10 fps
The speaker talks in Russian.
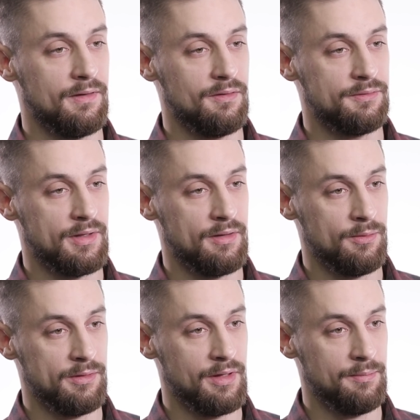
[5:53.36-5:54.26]

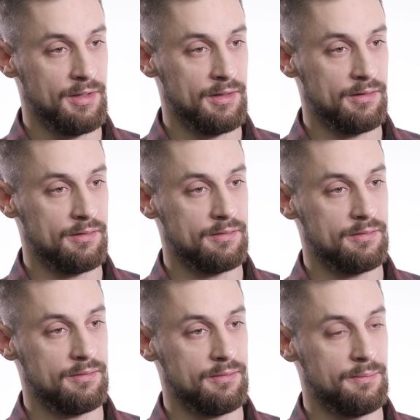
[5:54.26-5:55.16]
Второй домен —
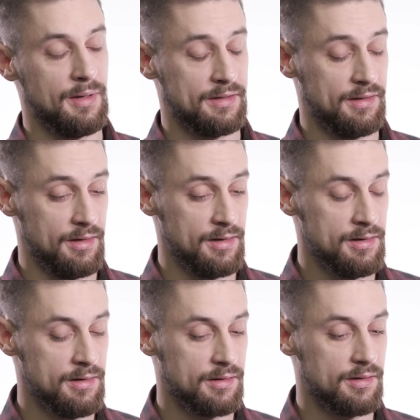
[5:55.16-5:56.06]

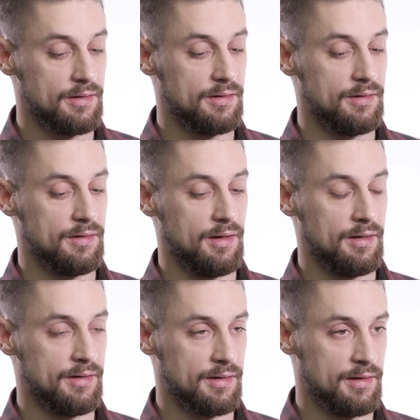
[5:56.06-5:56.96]
бактерий,
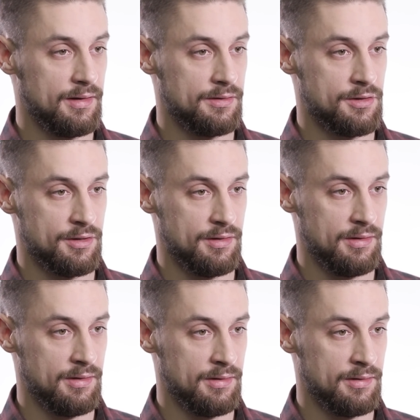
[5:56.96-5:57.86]

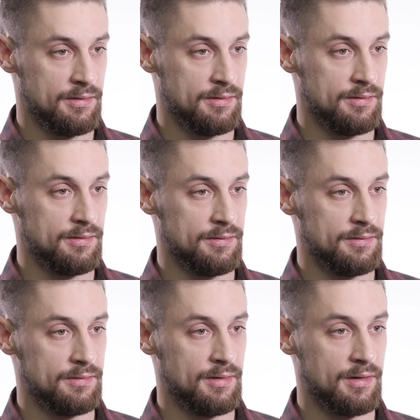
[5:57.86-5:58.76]
одноклеточные
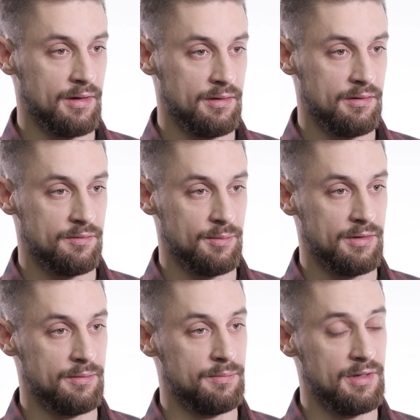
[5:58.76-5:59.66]
э,
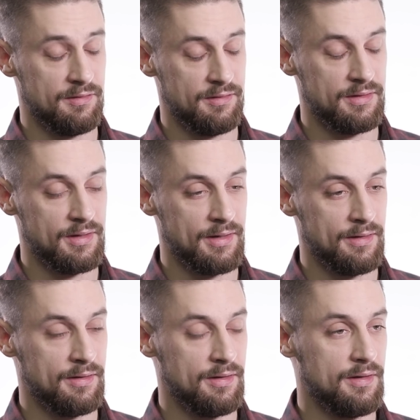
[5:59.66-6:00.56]
организмы без ядра.